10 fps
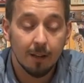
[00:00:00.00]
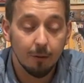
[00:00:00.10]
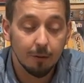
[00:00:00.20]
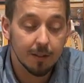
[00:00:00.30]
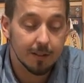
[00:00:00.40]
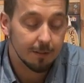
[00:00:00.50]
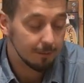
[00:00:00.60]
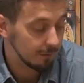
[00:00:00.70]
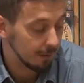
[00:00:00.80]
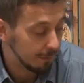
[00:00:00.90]
Und
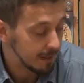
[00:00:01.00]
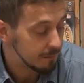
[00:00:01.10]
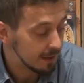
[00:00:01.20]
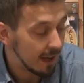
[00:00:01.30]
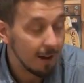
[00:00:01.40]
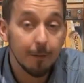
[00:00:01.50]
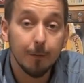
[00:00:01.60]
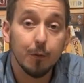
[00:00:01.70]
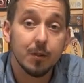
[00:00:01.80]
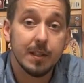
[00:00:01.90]
gefällt mir nach wie
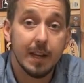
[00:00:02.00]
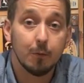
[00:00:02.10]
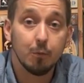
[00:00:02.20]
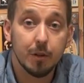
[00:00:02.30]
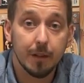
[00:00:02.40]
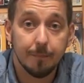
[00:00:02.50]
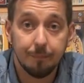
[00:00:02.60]
vor sehr gut.